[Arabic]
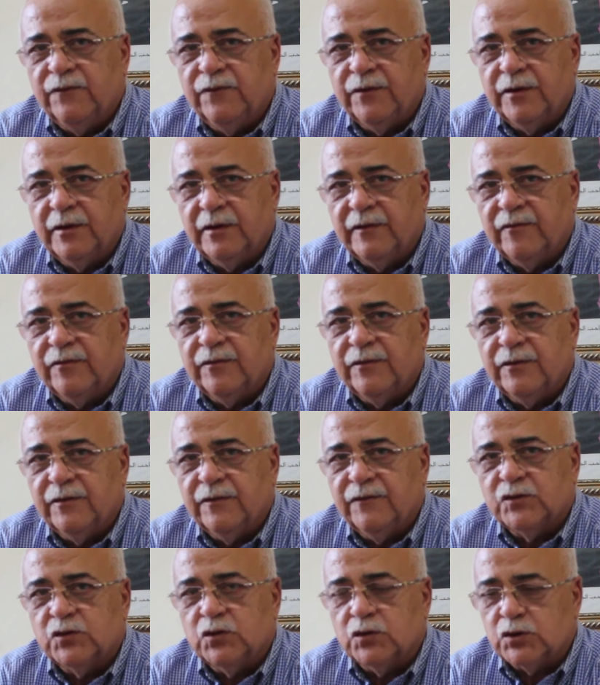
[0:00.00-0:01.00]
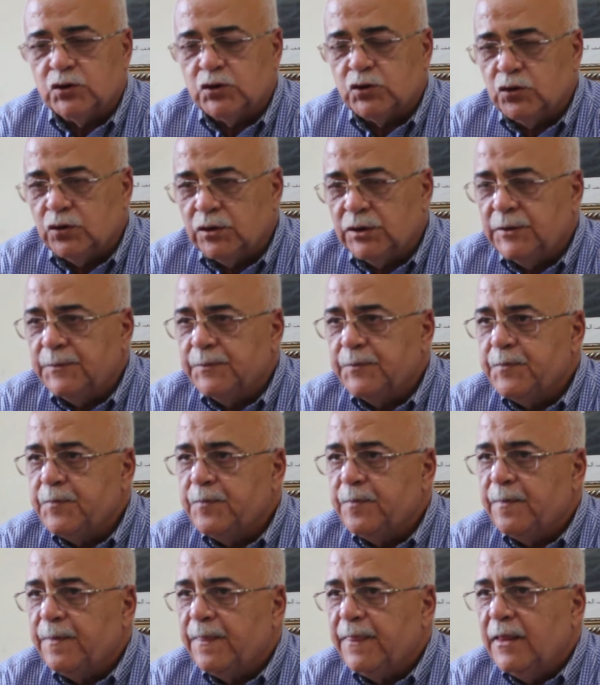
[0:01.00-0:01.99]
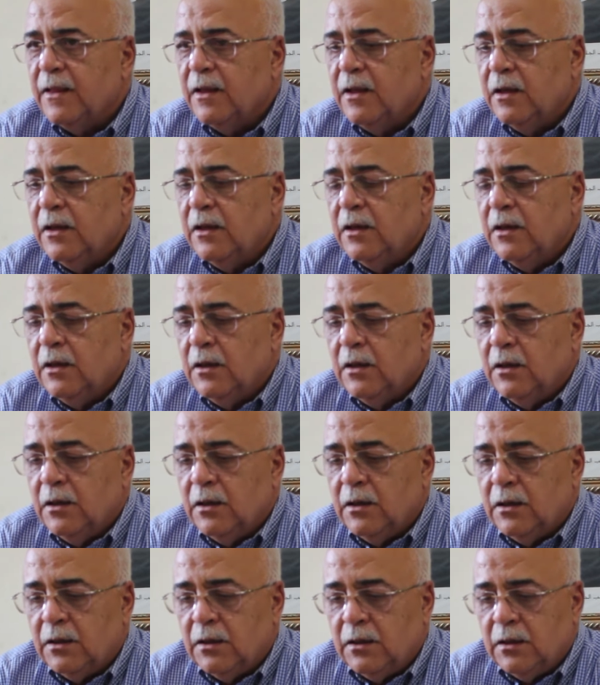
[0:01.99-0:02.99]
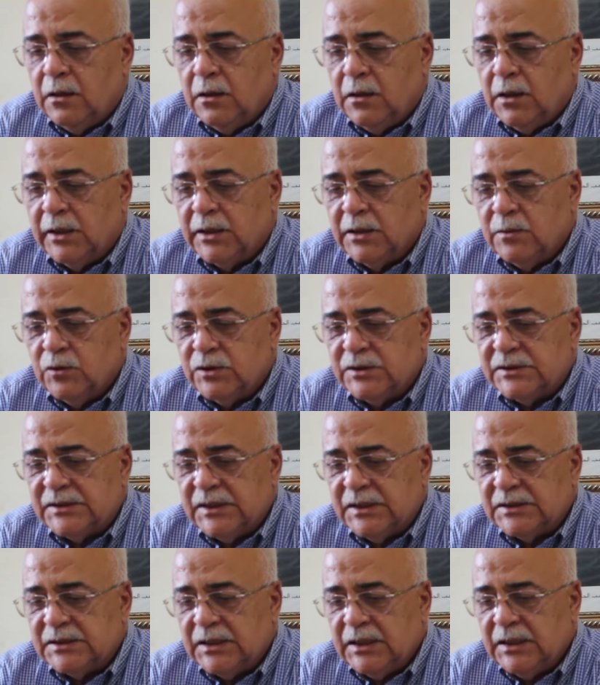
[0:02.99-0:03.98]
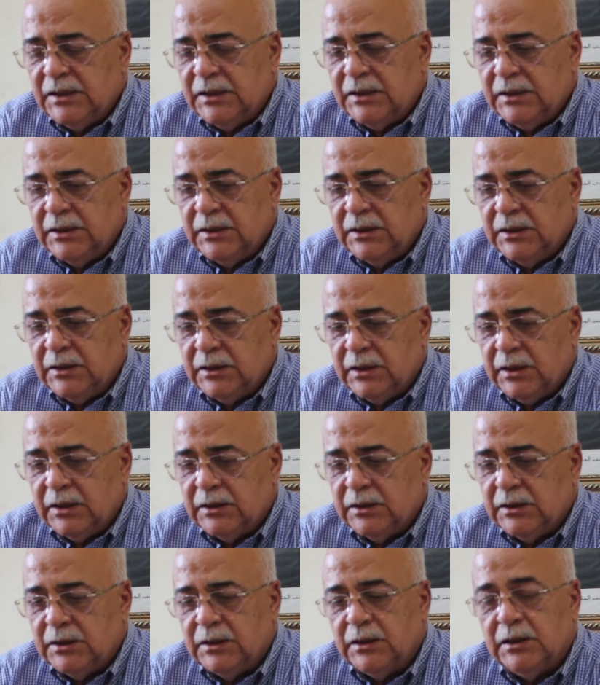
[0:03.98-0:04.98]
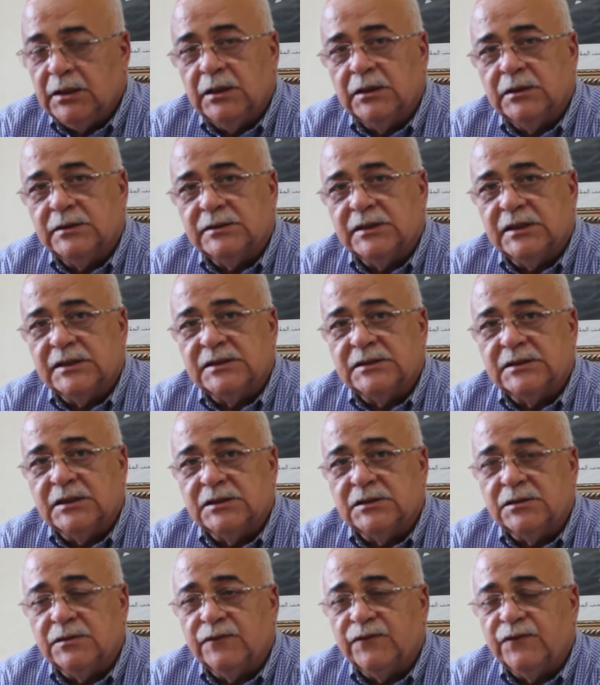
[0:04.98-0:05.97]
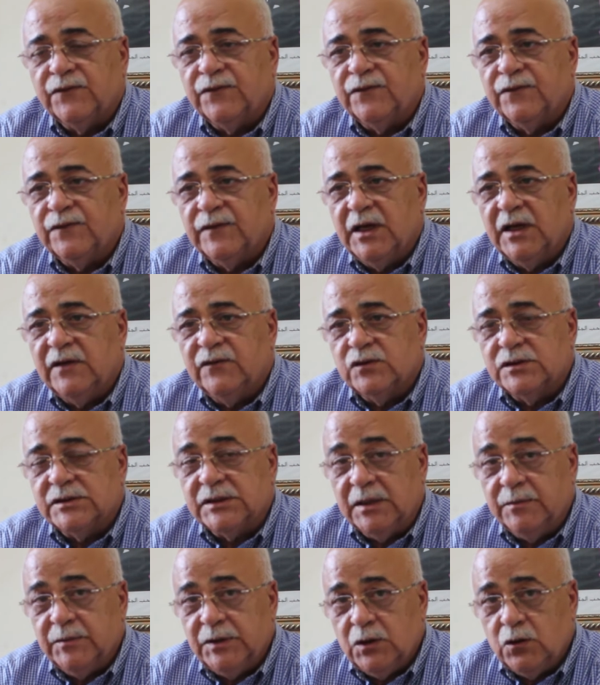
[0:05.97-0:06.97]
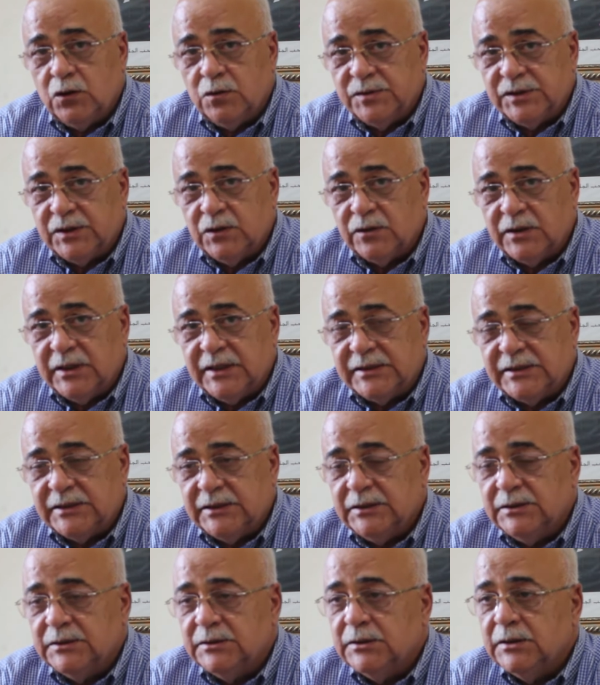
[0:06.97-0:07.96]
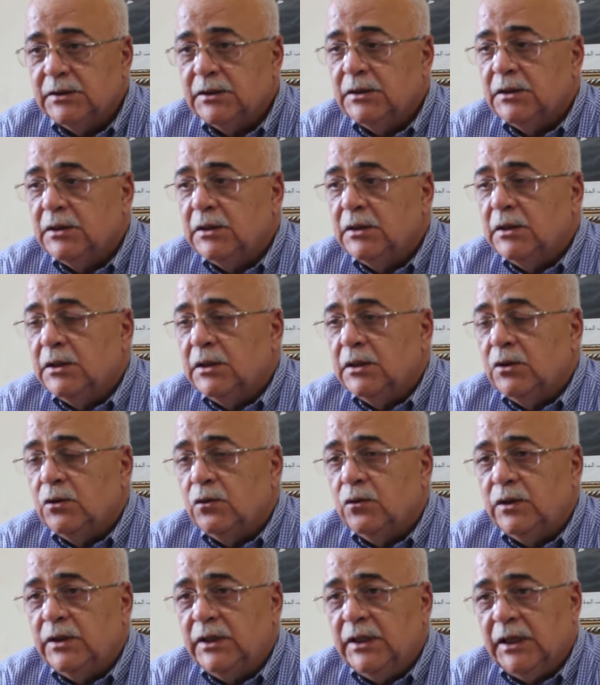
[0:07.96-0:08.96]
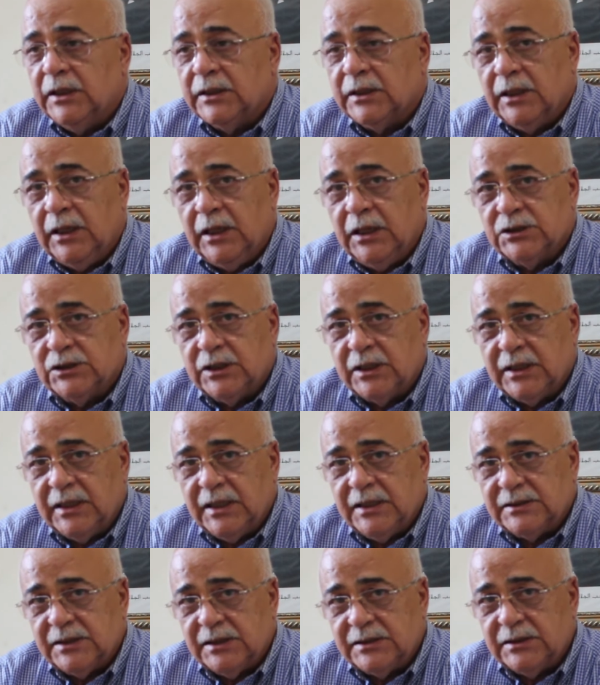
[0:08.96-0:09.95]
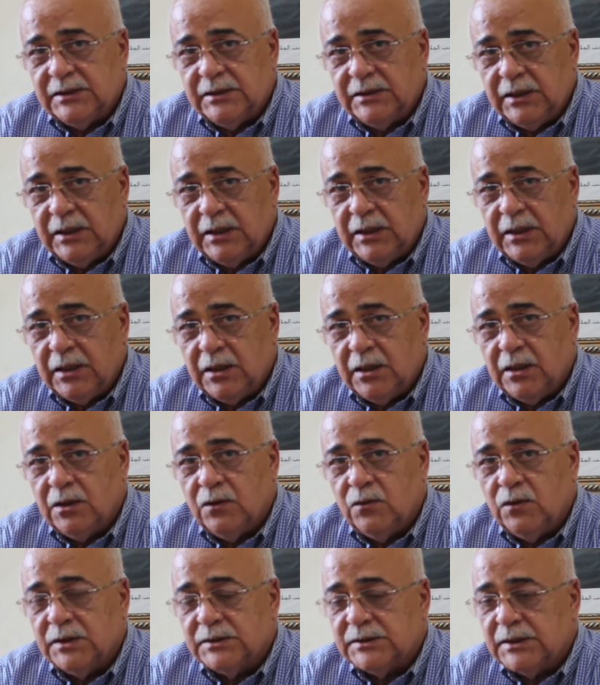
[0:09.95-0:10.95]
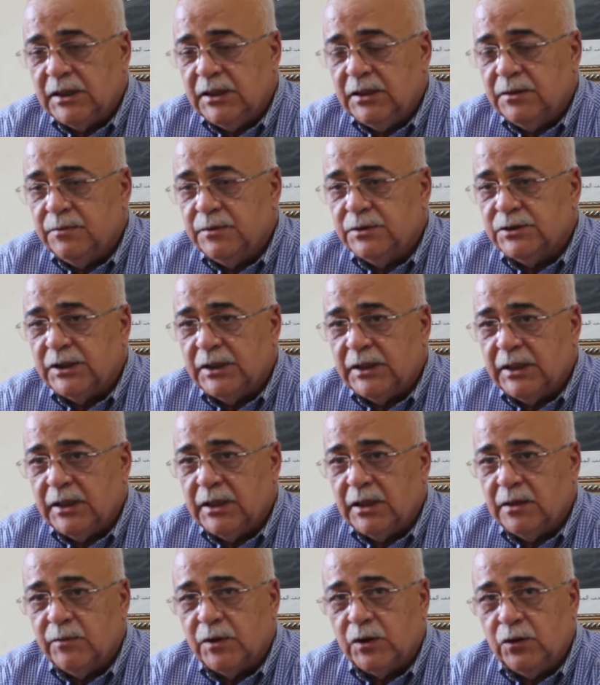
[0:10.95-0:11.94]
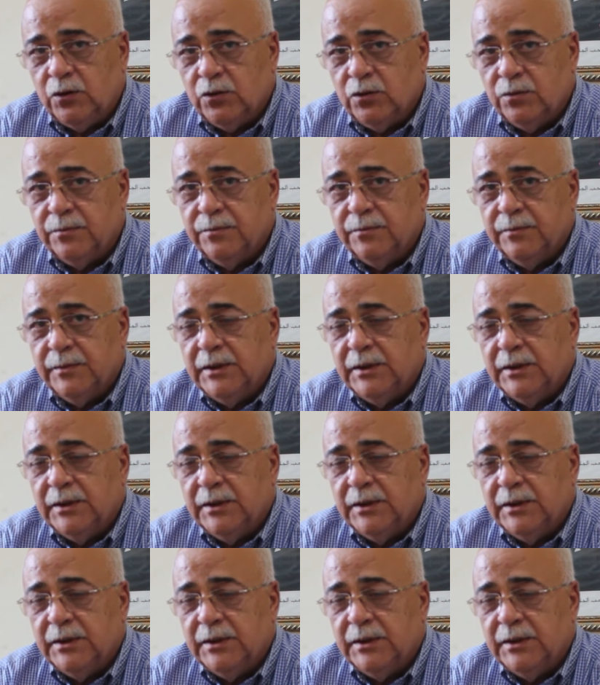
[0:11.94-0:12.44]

في, في سوق الشغل هذه آه، المؤسسه اللي يعني تاسست في 1935 واللي حط الحجر الاساسي ديالها هو صاحب الجلاله المرحوم